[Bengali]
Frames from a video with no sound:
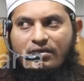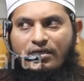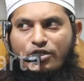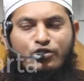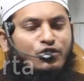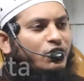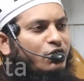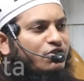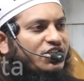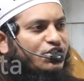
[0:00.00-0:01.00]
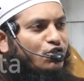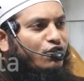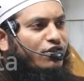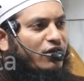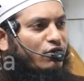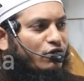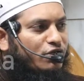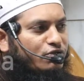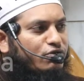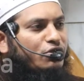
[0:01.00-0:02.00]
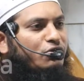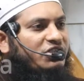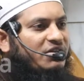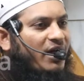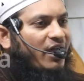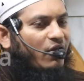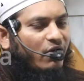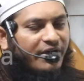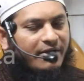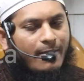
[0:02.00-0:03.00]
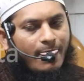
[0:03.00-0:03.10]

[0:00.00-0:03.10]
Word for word: কিন্তু যদিও সে সন্তান হয় যদিও সে ভাই হয়